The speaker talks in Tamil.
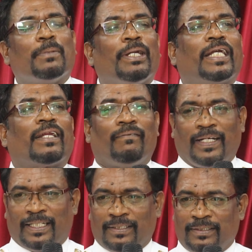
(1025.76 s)

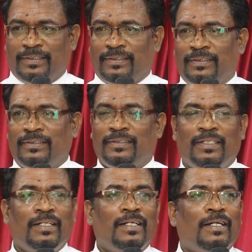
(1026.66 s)
ஜபிக்கிறவன்
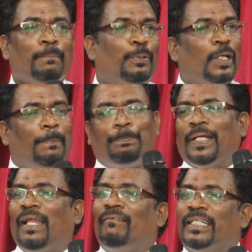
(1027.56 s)

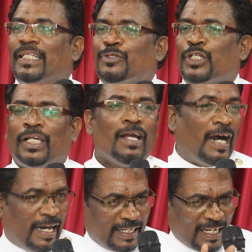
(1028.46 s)
பொறுப்பெல்லாம் வந்துச்சு
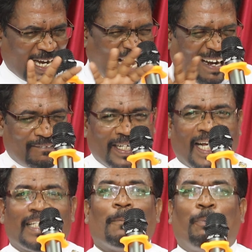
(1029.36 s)
ஆனா அவனை
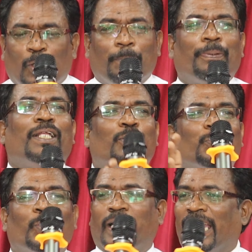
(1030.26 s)
அந்த பொறுப்பிலிருந்து
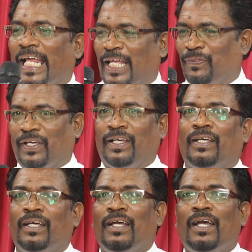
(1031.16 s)
தூக்கி எறிந்து
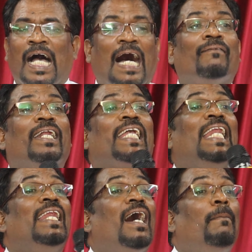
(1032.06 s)
அவனை
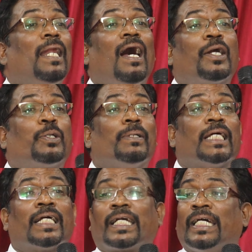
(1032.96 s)
இல்லாமல்
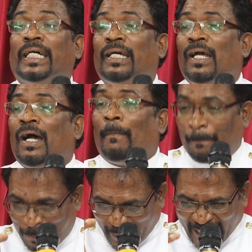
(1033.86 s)
ஆக்குவதற்கு
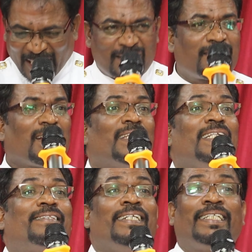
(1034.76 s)
பலர் சதி
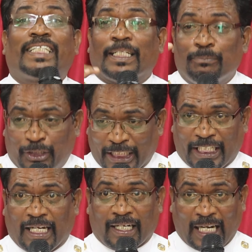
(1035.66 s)
திட்டம்
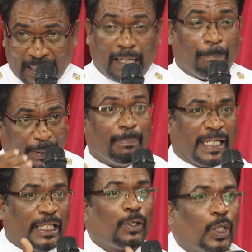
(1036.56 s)
தீட்டினார்கள் அது நான்
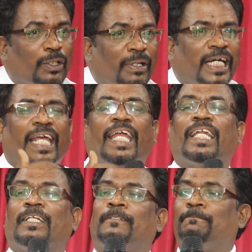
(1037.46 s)
பின்பகுதியில் கொண்டு வருகிறேன்